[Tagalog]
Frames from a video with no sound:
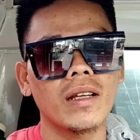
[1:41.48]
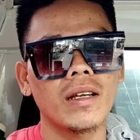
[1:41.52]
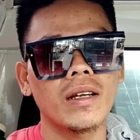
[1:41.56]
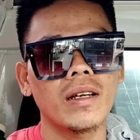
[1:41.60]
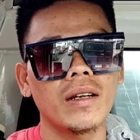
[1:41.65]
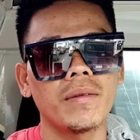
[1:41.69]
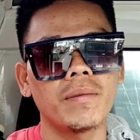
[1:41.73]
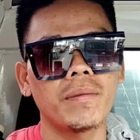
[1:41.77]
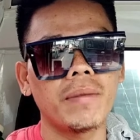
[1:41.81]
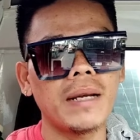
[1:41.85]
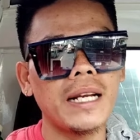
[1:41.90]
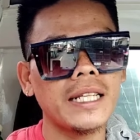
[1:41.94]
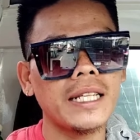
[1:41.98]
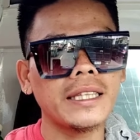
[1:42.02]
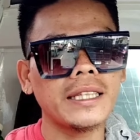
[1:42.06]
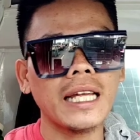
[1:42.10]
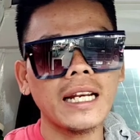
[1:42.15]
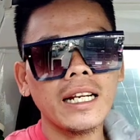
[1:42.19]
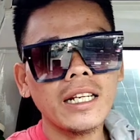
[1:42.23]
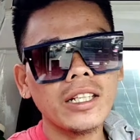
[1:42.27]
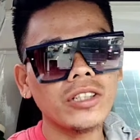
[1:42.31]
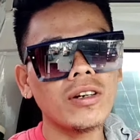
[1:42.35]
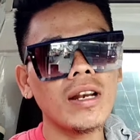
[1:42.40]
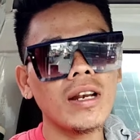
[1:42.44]
baliktarin
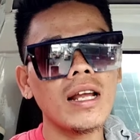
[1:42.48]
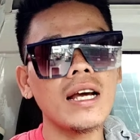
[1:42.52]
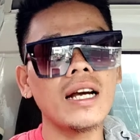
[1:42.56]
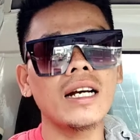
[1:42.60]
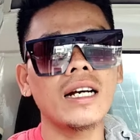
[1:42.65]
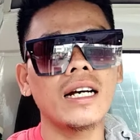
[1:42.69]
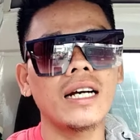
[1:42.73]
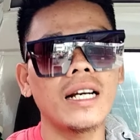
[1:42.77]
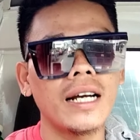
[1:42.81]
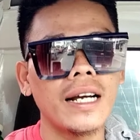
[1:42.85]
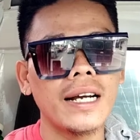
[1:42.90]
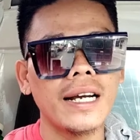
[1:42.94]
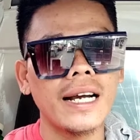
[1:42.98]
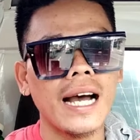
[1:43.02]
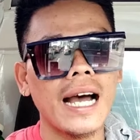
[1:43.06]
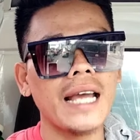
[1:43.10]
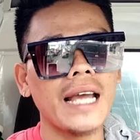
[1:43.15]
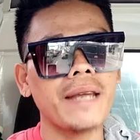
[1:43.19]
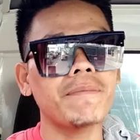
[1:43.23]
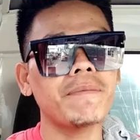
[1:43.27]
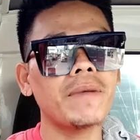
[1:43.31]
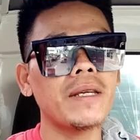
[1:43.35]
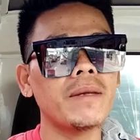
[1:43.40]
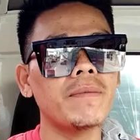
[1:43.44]
niyo lang
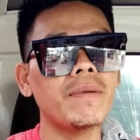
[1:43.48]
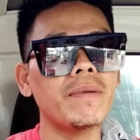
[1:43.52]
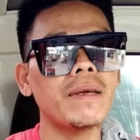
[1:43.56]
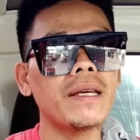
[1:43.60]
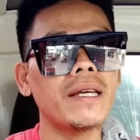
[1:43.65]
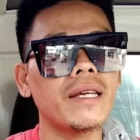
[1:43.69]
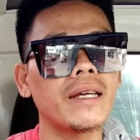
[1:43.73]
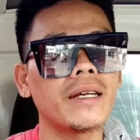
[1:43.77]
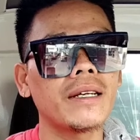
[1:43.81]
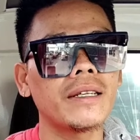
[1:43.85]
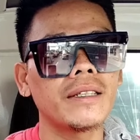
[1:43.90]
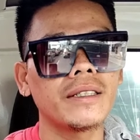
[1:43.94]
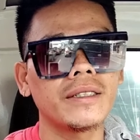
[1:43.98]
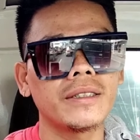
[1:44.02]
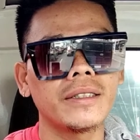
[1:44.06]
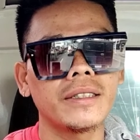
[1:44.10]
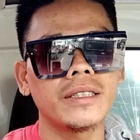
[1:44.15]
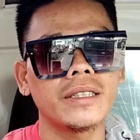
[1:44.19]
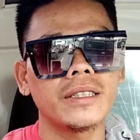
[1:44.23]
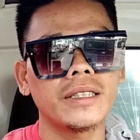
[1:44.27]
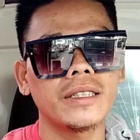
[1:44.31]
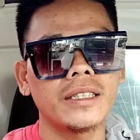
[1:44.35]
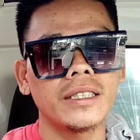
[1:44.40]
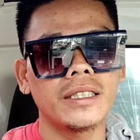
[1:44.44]
IPB
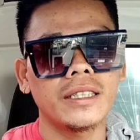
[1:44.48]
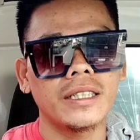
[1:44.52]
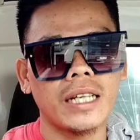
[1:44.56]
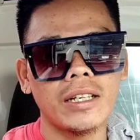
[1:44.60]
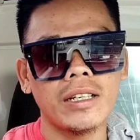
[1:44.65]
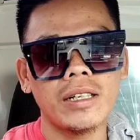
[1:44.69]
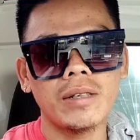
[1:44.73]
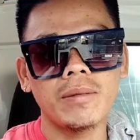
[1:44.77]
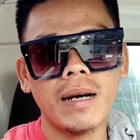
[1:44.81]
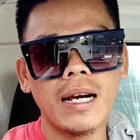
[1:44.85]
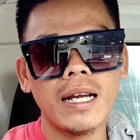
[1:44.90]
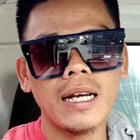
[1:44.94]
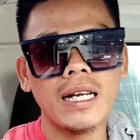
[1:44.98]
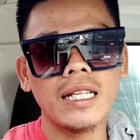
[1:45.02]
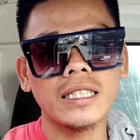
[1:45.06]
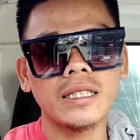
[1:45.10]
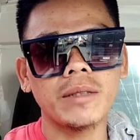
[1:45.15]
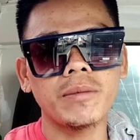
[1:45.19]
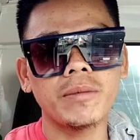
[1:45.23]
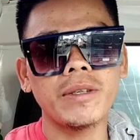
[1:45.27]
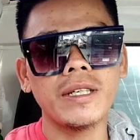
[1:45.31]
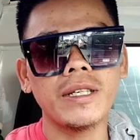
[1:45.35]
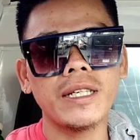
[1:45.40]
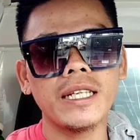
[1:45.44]
kayo na bahala sa
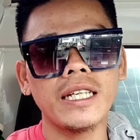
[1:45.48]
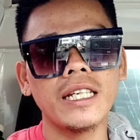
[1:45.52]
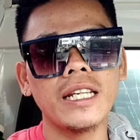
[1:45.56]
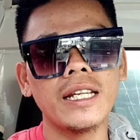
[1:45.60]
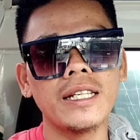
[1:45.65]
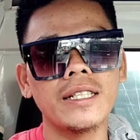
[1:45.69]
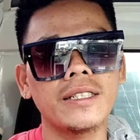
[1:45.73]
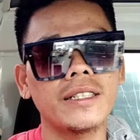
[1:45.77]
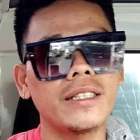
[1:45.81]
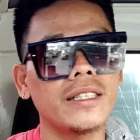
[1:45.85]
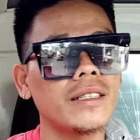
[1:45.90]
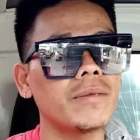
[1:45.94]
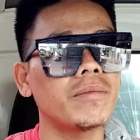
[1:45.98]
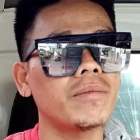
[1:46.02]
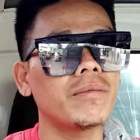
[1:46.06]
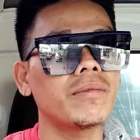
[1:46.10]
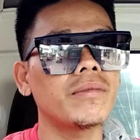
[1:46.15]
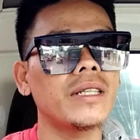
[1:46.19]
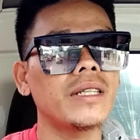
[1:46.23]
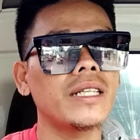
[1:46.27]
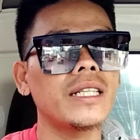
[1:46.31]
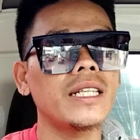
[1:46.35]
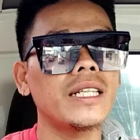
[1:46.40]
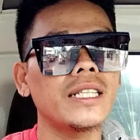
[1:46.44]
meaning nan meaning
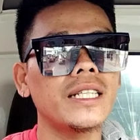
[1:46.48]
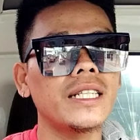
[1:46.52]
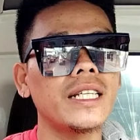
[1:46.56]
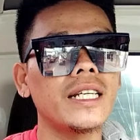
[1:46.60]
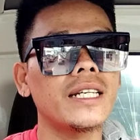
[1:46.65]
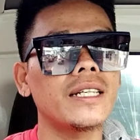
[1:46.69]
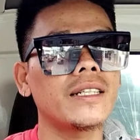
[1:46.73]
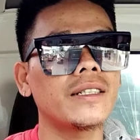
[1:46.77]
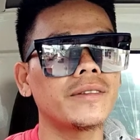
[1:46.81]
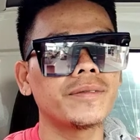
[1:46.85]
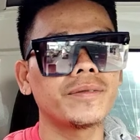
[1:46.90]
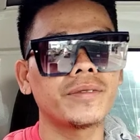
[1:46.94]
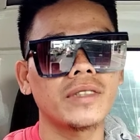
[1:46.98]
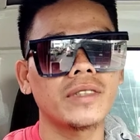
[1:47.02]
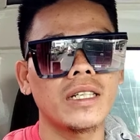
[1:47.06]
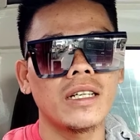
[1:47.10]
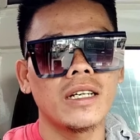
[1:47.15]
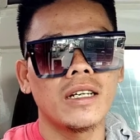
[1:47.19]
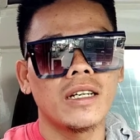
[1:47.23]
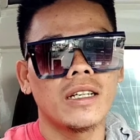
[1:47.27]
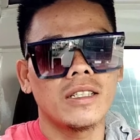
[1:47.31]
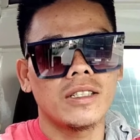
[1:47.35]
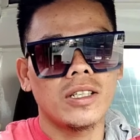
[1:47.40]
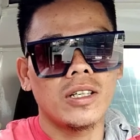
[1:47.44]
niyan
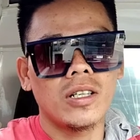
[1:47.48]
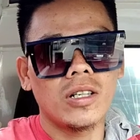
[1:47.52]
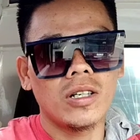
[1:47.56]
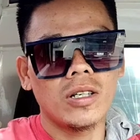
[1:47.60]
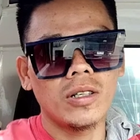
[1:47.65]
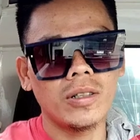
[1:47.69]
so